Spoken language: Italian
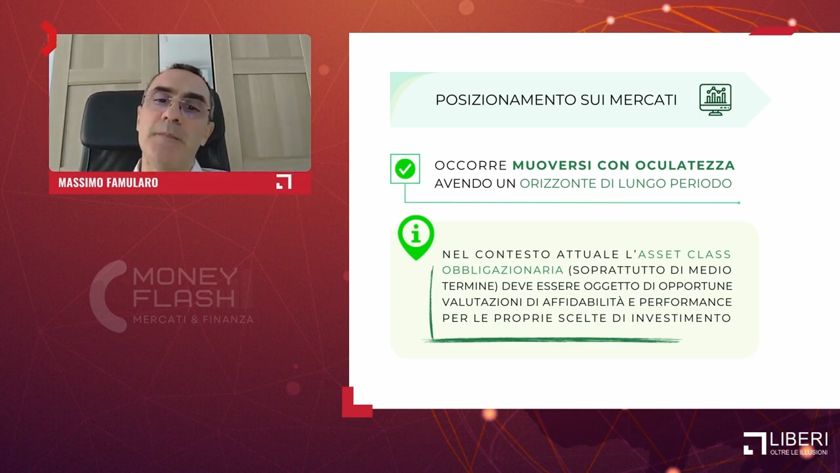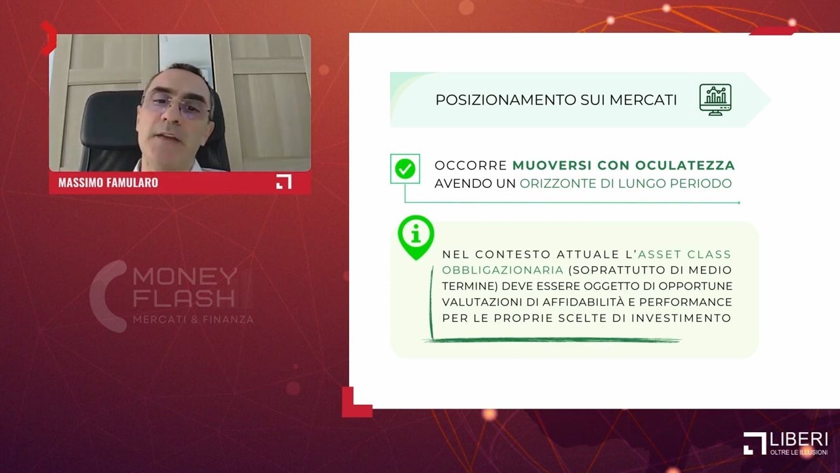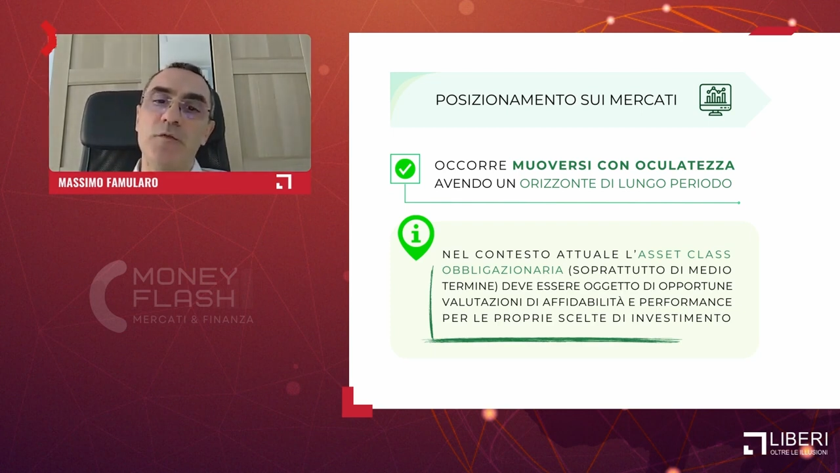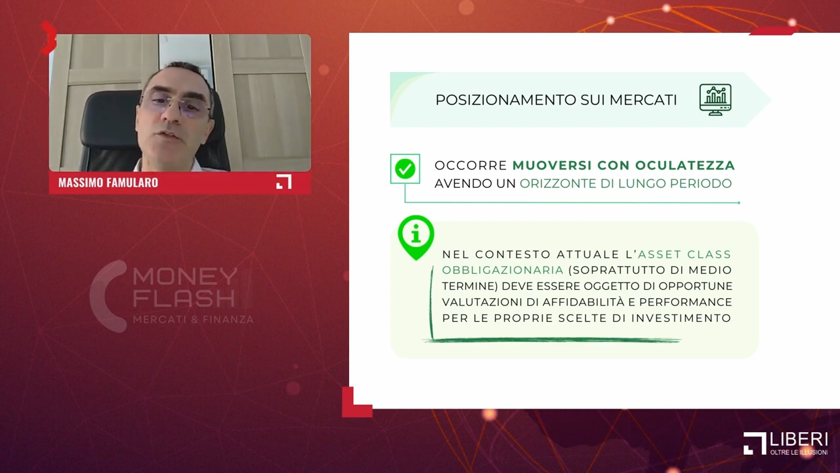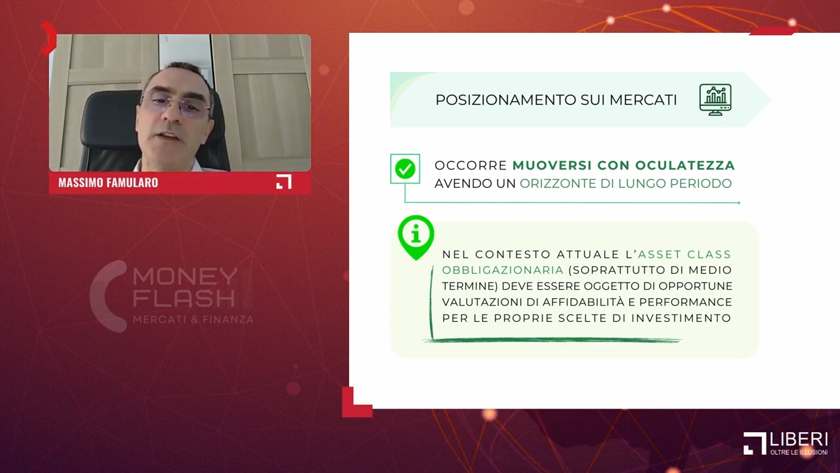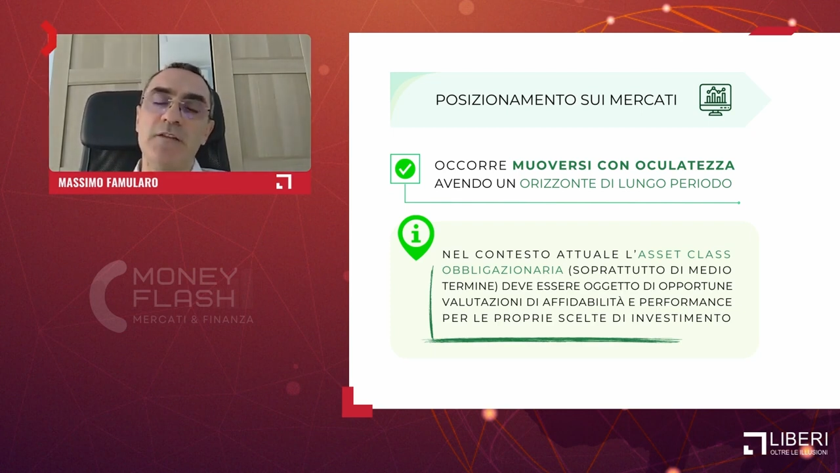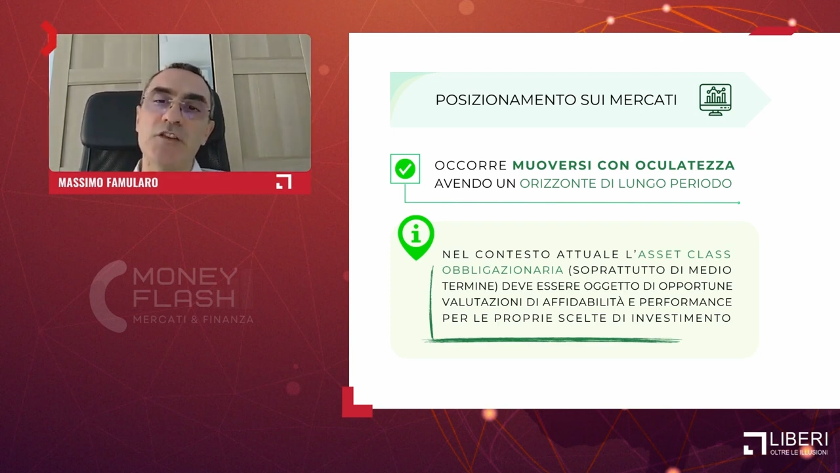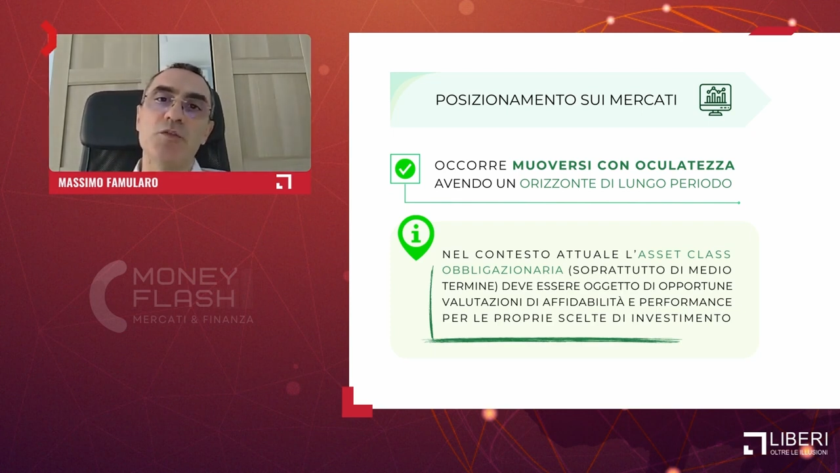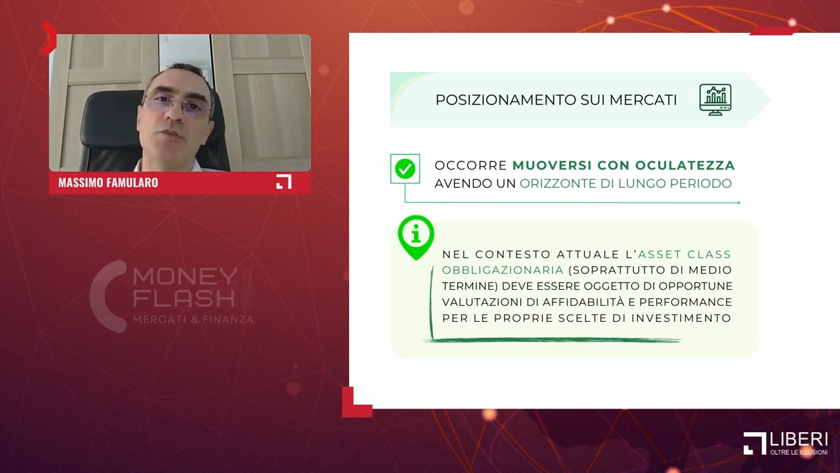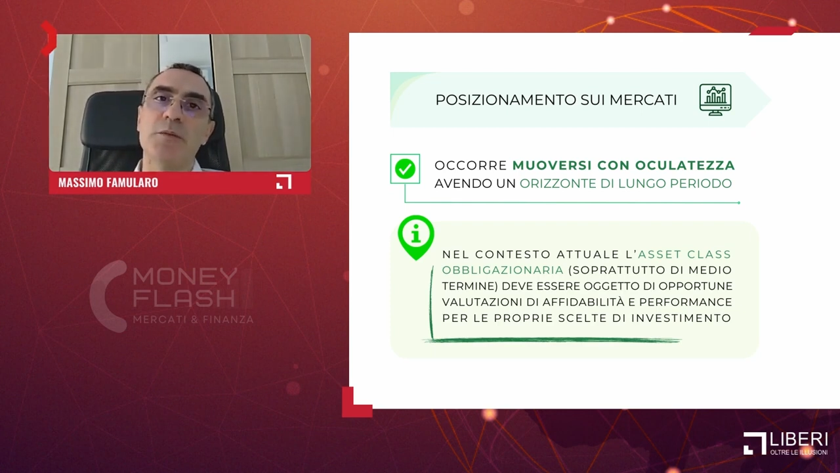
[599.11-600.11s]
i fondi che
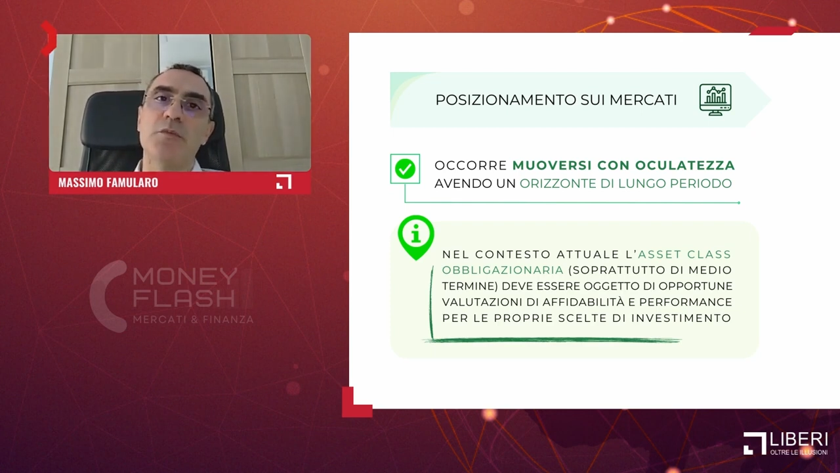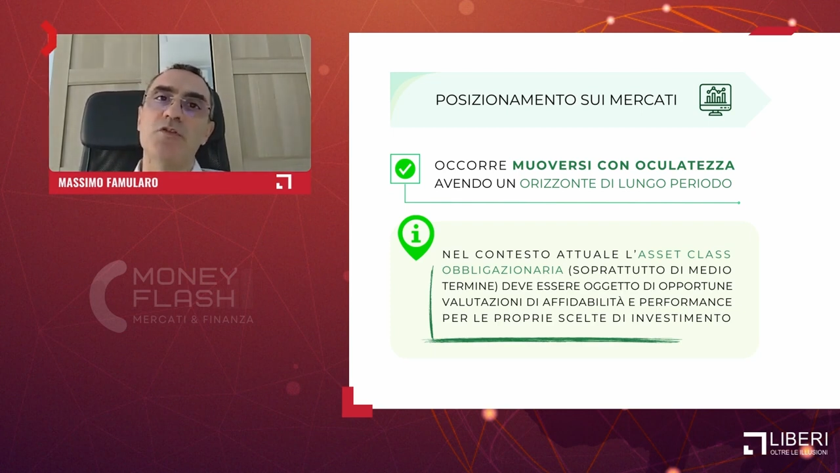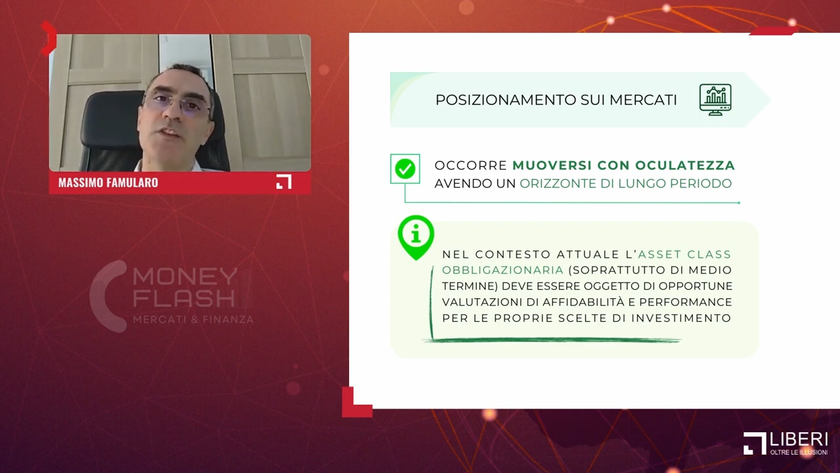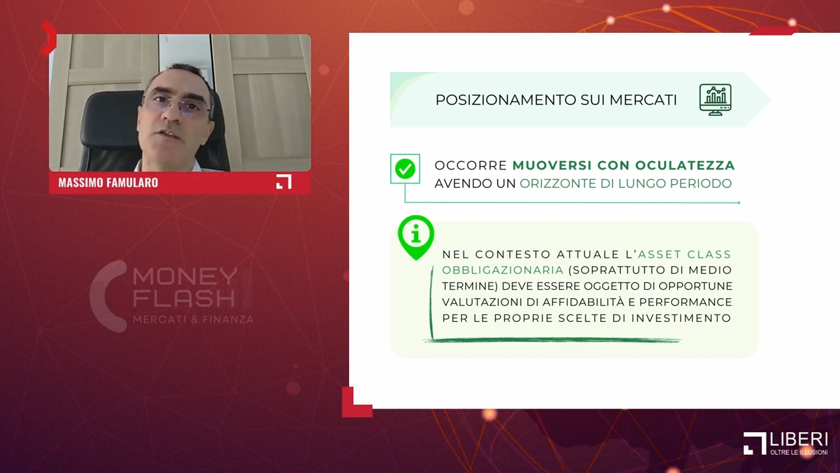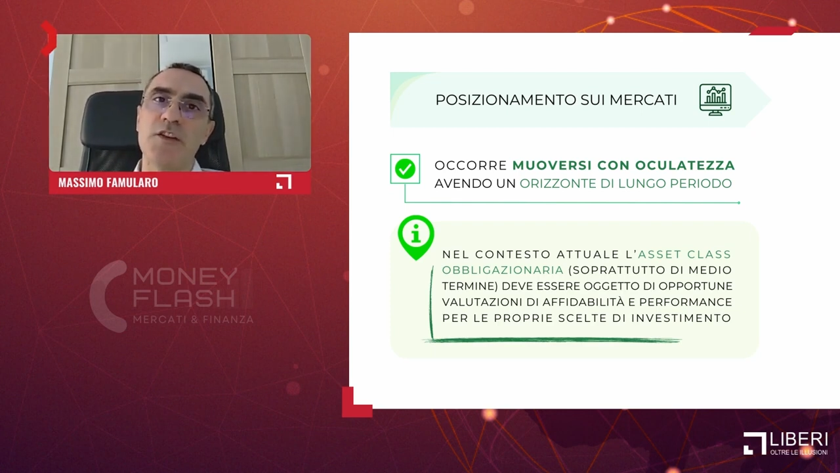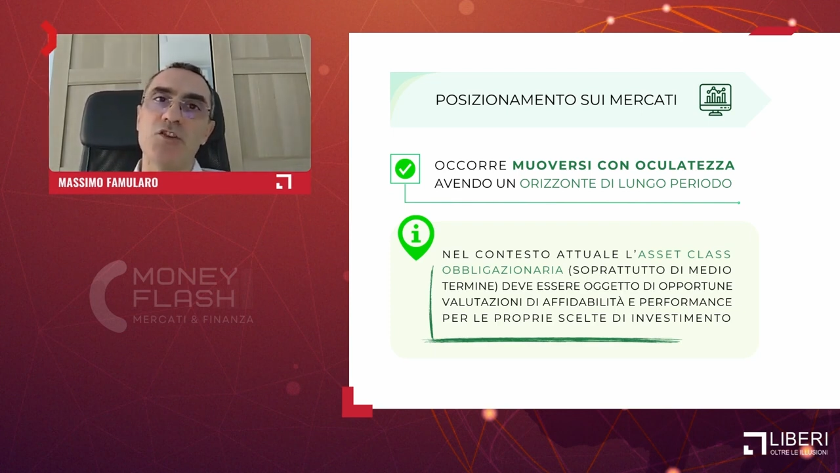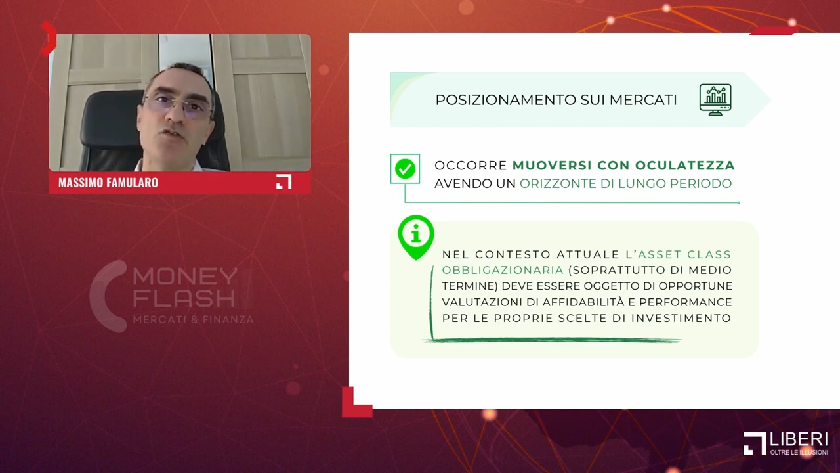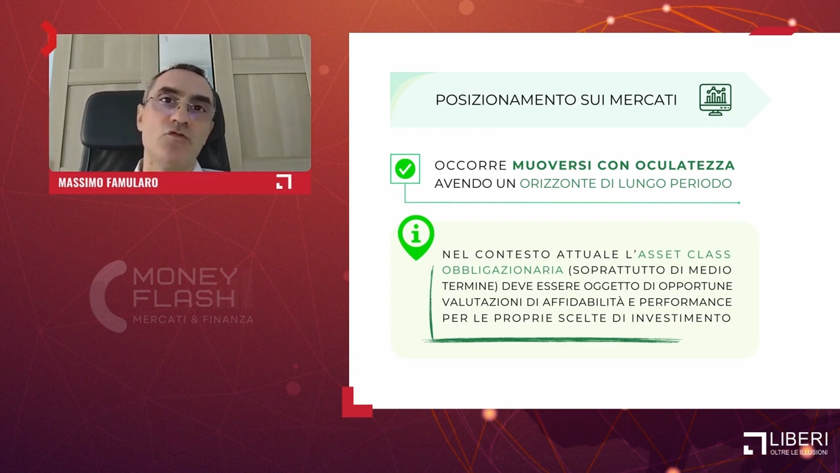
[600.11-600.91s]
invece potrebbero servirci